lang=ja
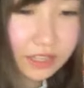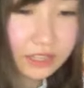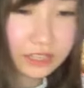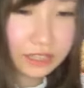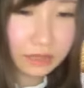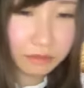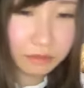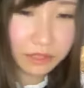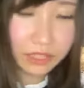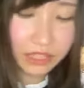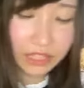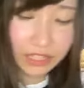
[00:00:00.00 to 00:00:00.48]

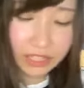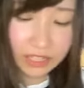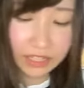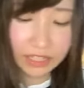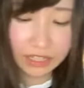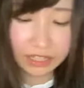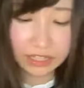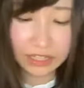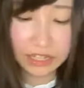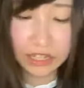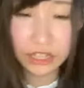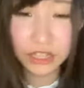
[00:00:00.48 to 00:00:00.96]
寒い
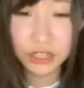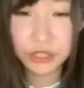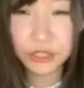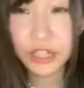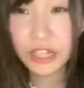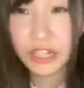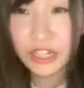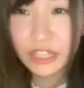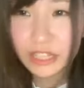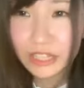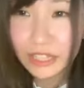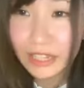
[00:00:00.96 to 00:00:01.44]
ダジャレ、
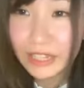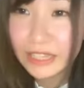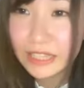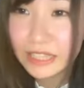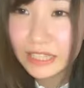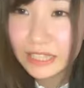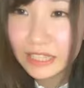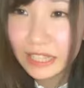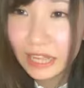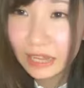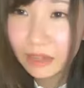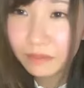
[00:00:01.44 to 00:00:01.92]
ダジュレになっ
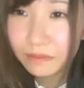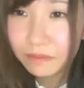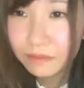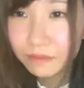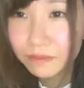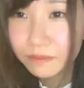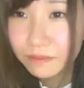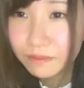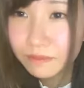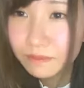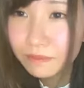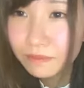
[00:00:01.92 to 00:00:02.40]
ちゃった。
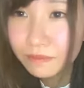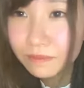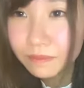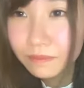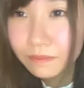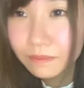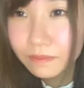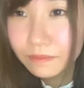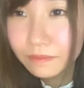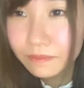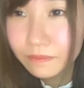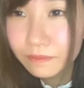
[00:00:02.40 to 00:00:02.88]

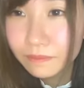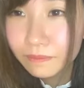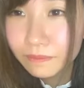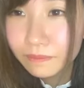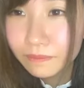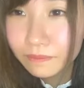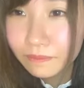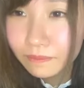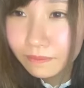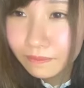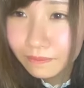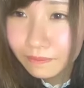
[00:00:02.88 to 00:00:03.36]

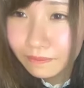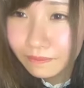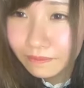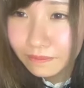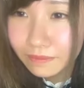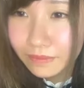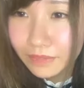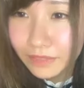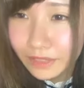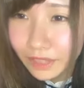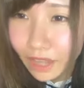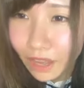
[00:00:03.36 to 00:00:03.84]
うー
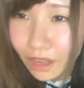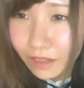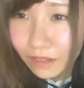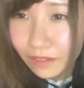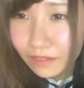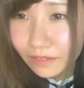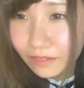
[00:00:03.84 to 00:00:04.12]
んと。